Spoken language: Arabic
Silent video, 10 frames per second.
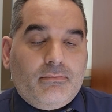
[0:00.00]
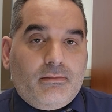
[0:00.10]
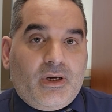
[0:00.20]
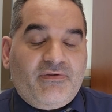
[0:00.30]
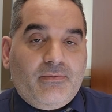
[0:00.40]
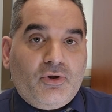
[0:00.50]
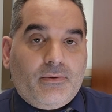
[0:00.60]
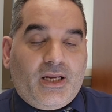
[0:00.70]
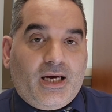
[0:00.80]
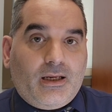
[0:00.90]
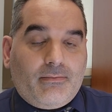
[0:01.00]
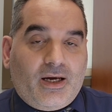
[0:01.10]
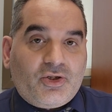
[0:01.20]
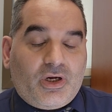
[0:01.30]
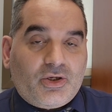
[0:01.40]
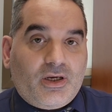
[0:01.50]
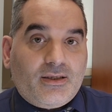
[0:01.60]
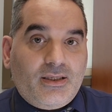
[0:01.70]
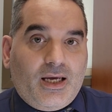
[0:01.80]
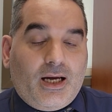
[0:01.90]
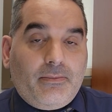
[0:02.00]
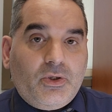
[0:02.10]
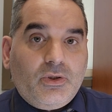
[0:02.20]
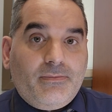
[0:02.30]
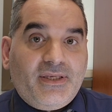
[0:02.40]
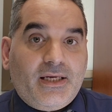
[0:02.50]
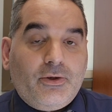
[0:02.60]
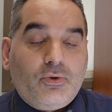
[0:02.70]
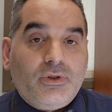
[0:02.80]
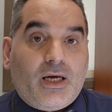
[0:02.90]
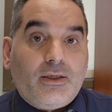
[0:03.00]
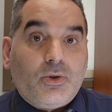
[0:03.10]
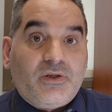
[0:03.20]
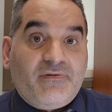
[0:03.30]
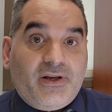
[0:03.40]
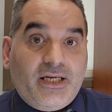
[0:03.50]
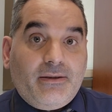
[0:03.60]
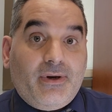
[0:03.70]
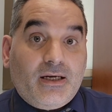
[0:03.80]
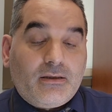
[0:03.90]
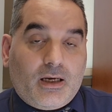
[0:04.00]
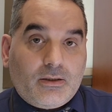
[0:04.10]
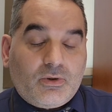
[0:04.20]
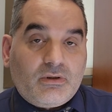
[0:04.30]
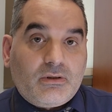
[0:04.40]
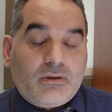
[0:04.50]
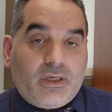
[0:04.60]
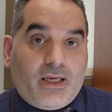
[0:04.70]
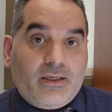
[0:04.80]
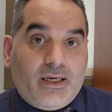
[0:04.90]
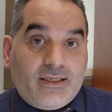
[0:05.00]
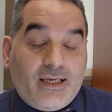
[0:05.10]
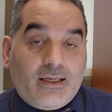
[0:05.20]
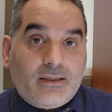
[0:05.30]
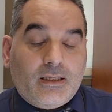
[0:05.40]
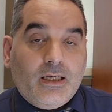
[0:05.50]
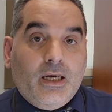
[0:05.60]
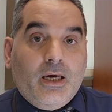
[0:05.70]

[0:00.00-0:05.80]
ما في منه بالعالم 10 اشخاص لا عم اقصد مثلا يكون تخصص فرعي بعد تخصص يعني اساسي